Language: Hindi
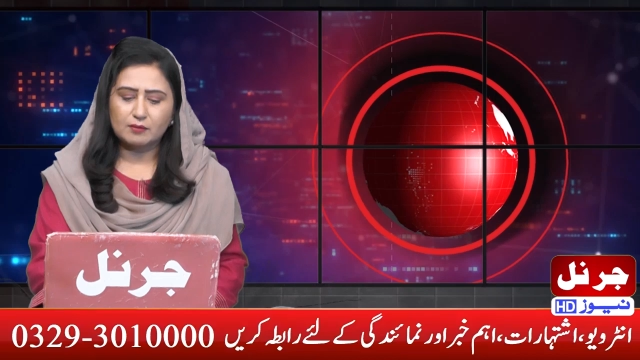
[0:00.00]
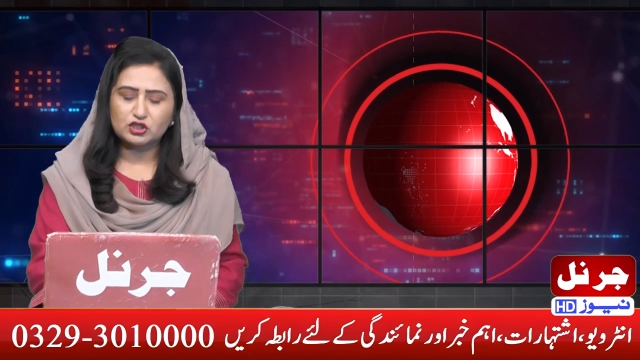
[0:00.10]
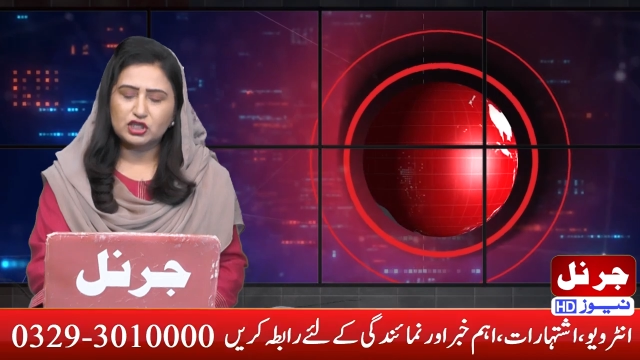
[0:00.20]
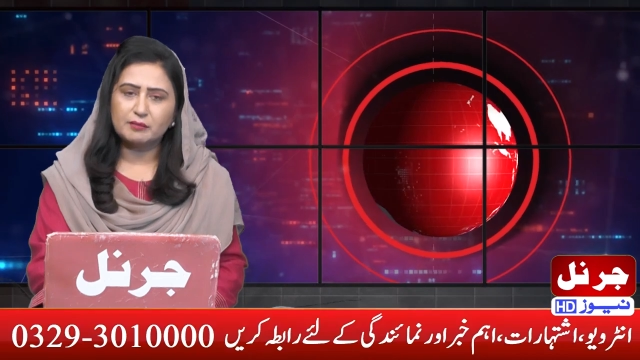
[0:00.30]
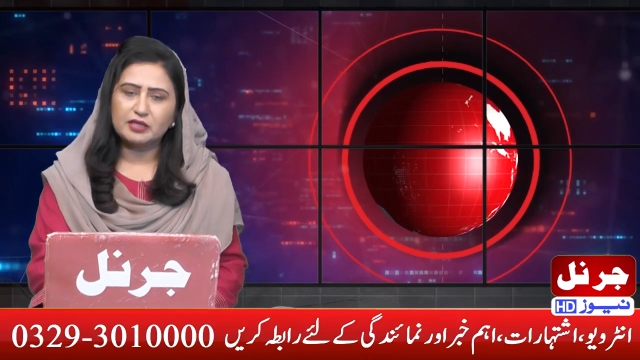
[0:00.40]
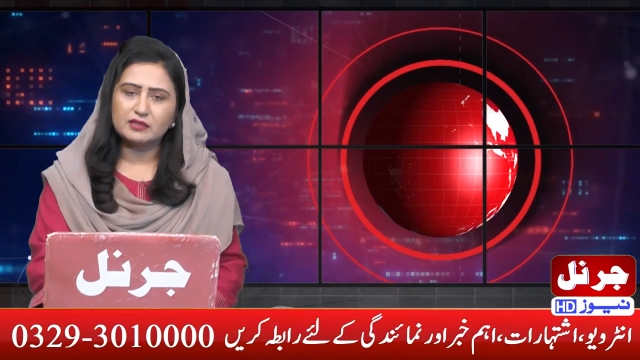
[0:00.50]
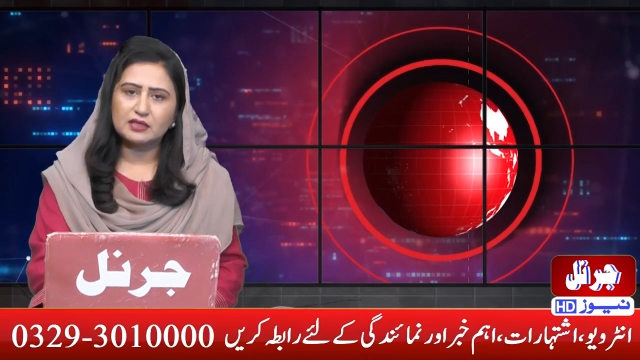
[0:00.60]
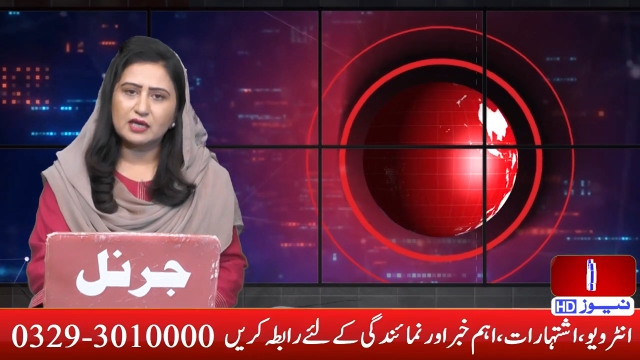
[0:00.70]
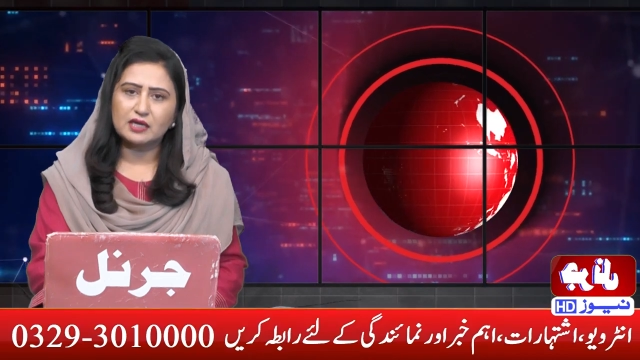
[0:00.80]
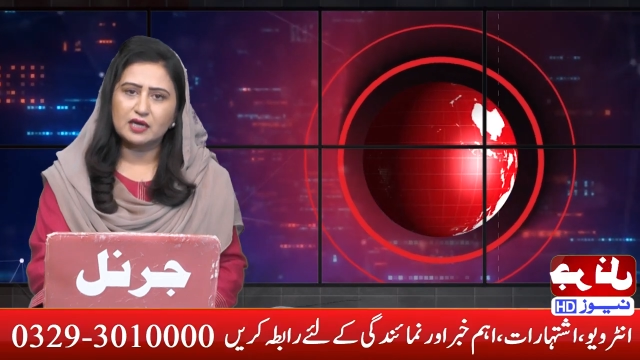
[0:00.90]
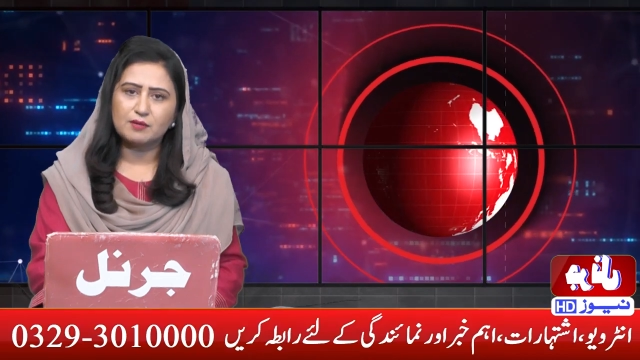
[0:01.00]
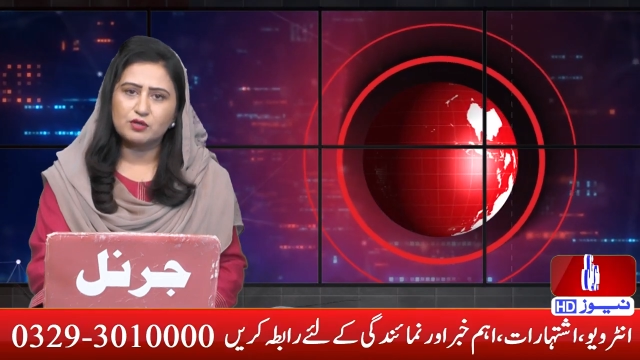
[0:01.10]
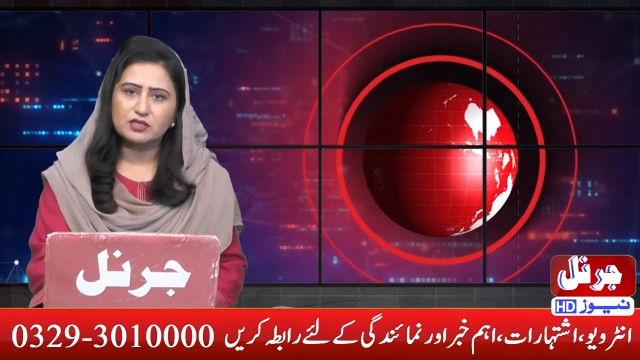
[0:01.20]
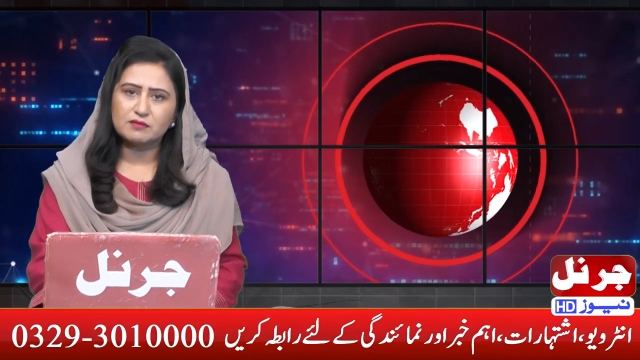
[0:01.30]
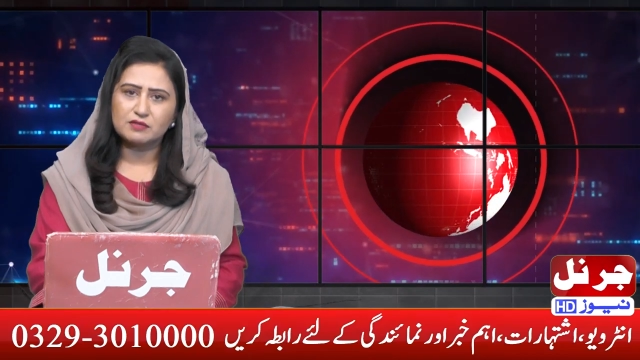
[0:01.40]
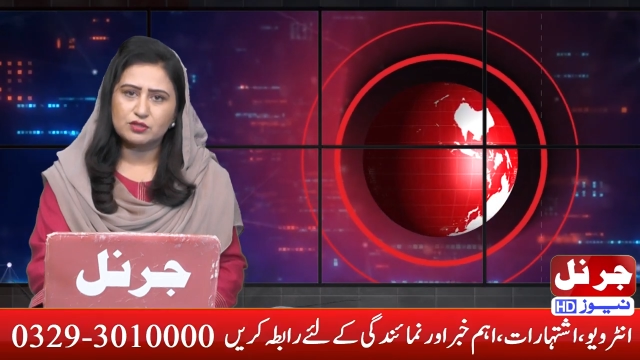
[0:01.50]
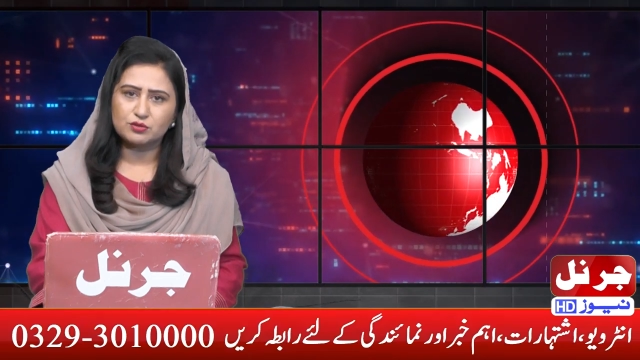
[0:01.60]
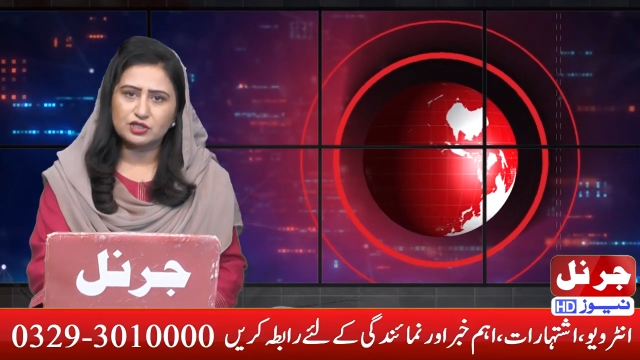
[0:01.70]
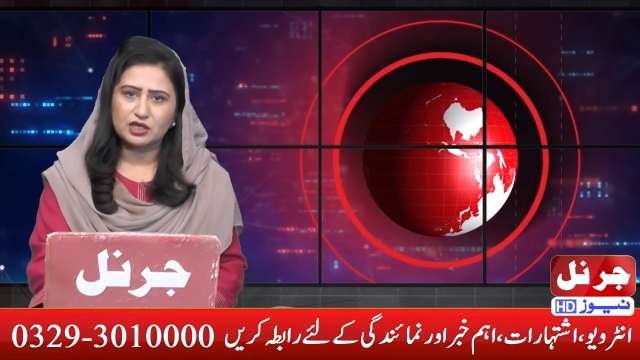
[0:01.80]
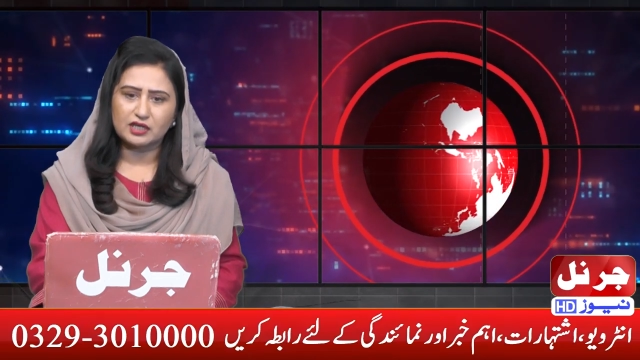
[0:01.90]
खबर शामिल करते हैं गढ़ा मोड़ से मंजूर
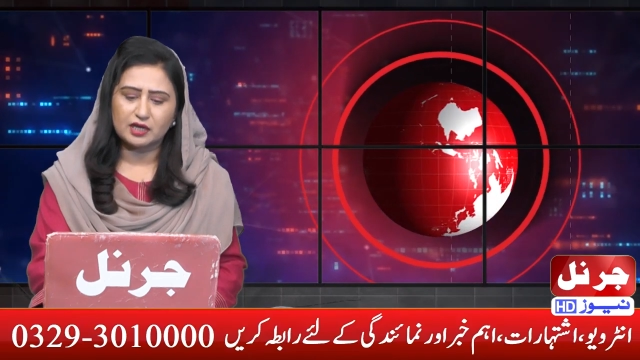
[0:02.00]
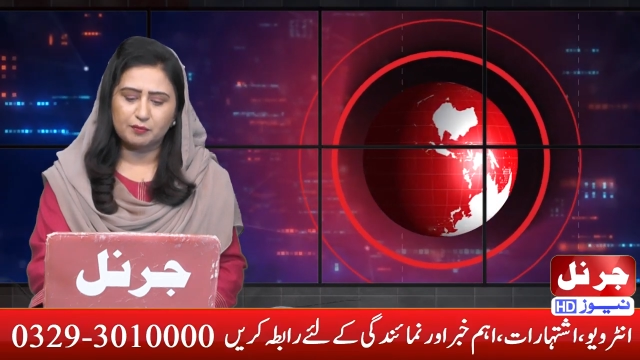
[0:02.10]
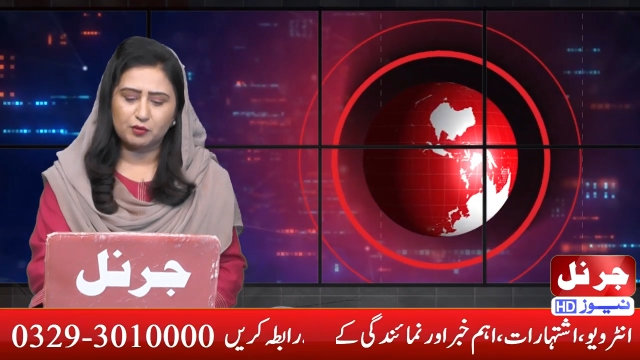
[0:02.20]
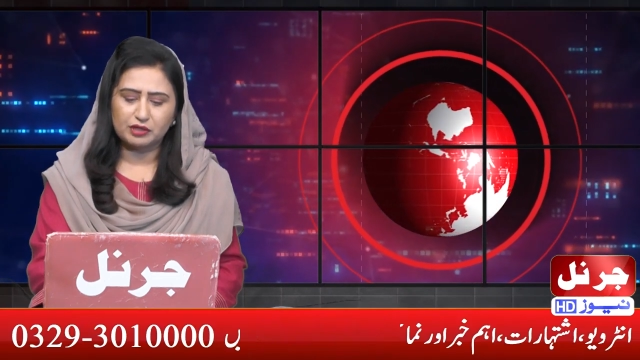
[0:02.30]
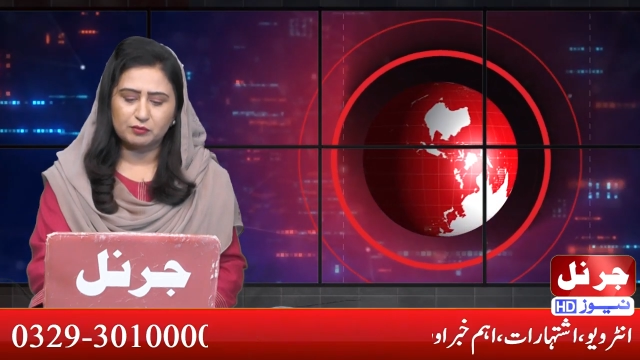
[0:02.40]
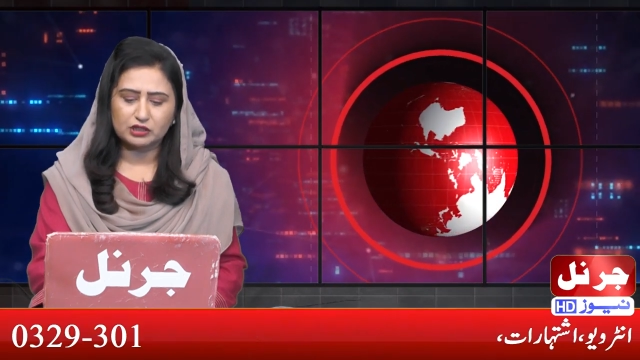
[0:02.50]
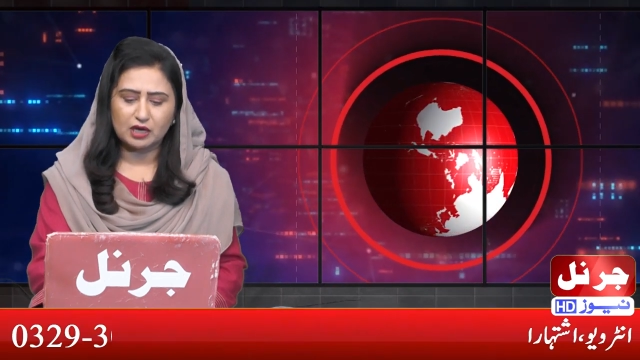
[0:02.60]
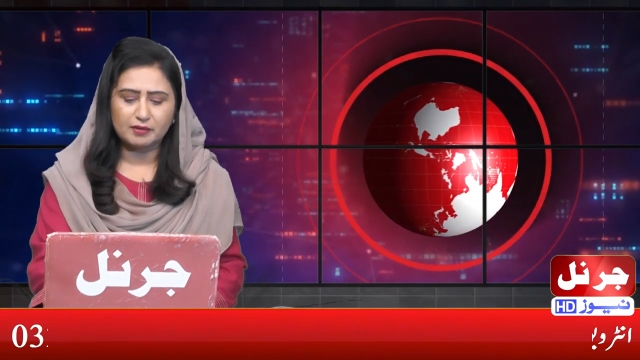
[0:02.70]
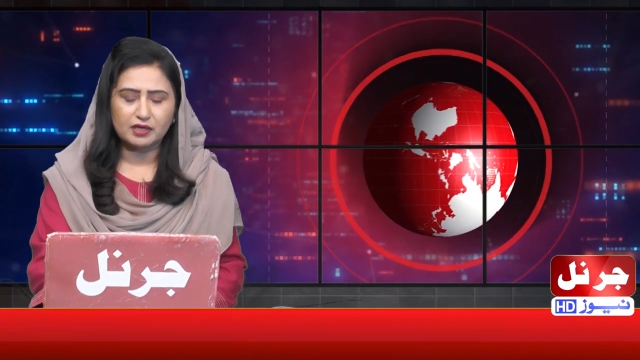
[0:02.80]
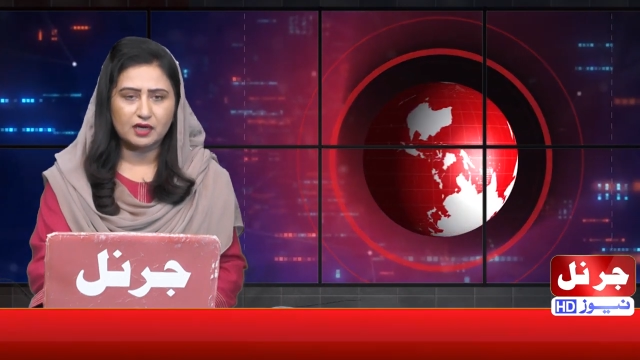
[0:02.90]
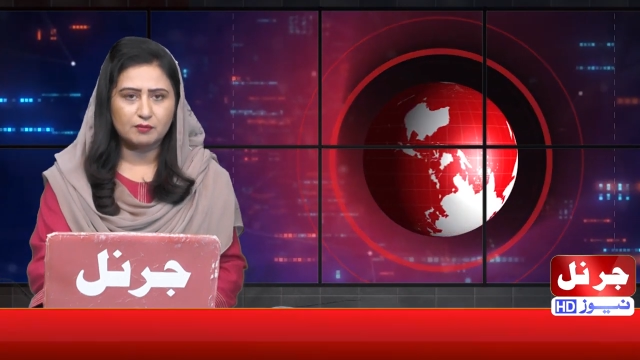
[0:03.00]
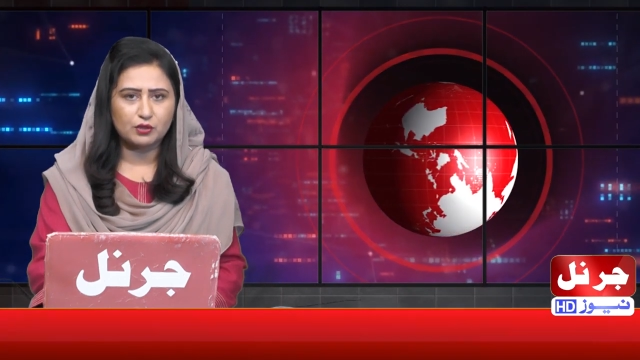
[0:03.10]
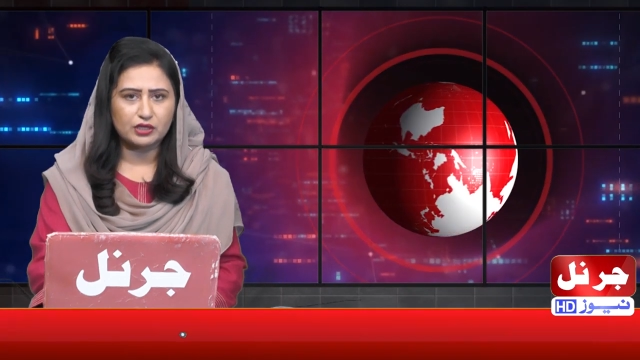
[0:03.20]
चट की रिपोर्ट के मुताबिक गढ़ा मोड़